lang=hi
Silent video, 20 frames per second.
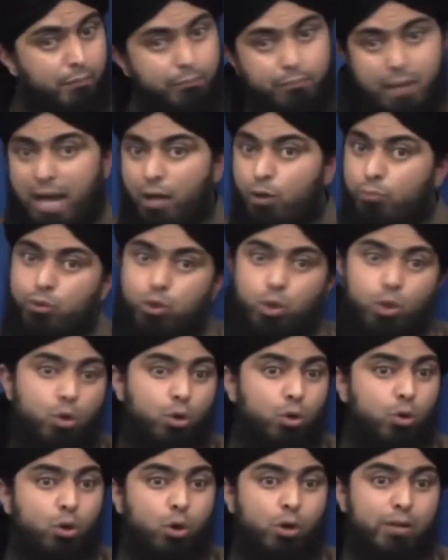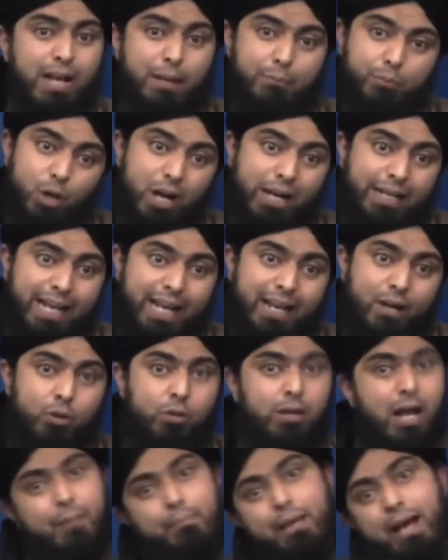मैं उन बुजुर्गों को ना बुरा कह रहा
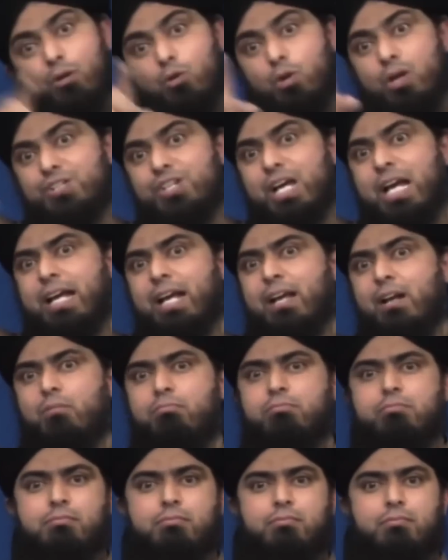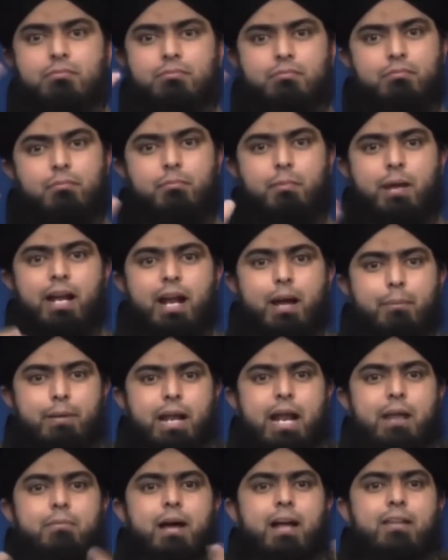हूं ना मैं उनको अच्छा कह रहा हूं मेरा
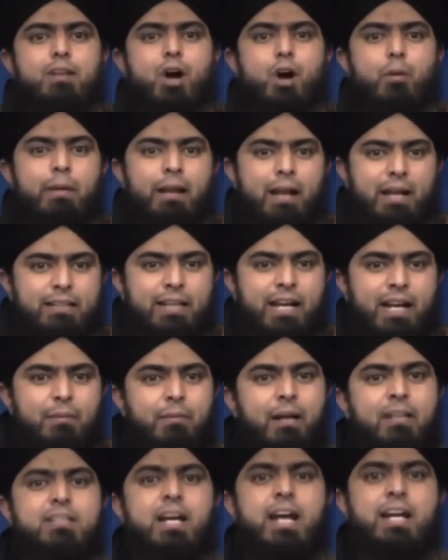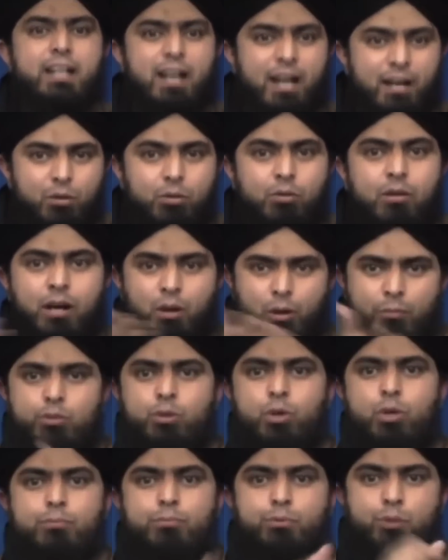अपना इमाम दाव पे लग जाएगा मैं अच्छाई कर दूं अगर वो
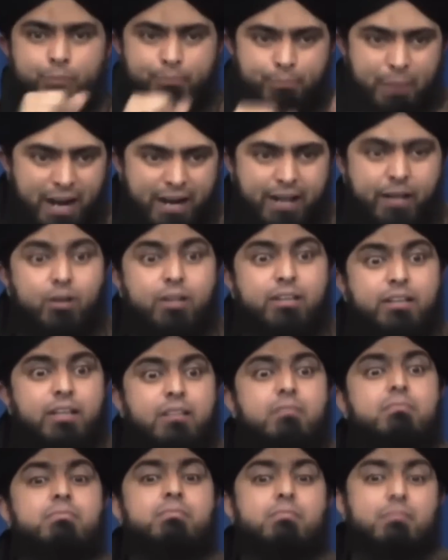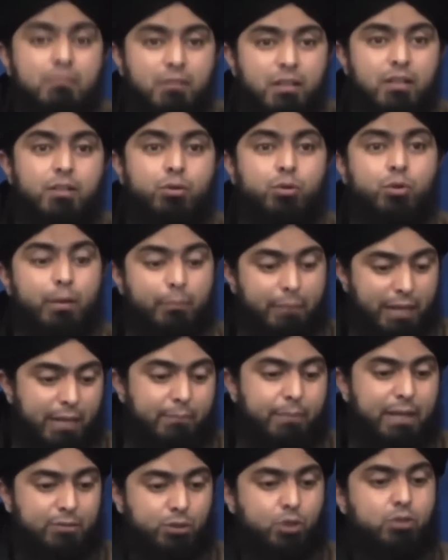बुजुर्ग पैड़े हुए थे क्योंकि
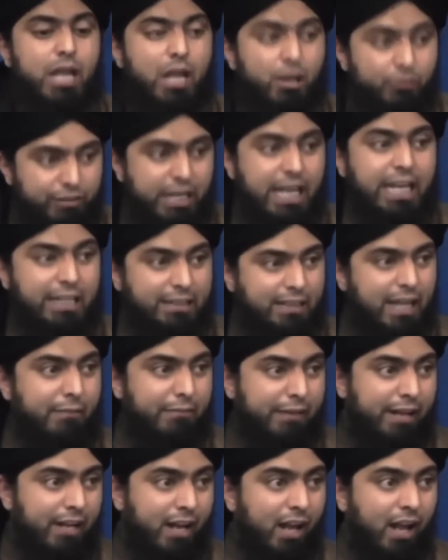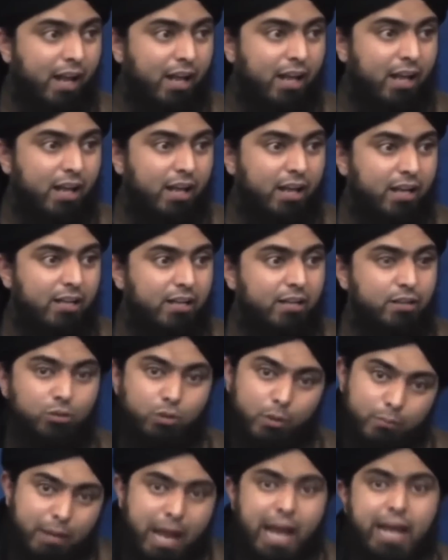मेरे पास तो तारुफ यही किताबें हैं ना
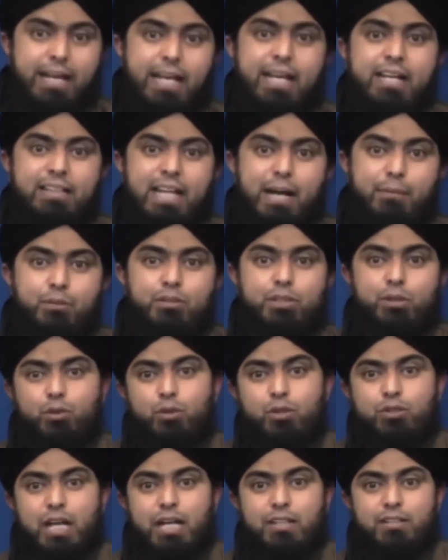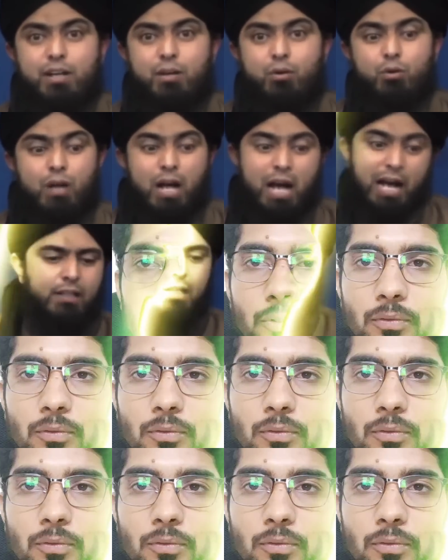तो मैं इन्हीं किताबों से उनको जज करूंगा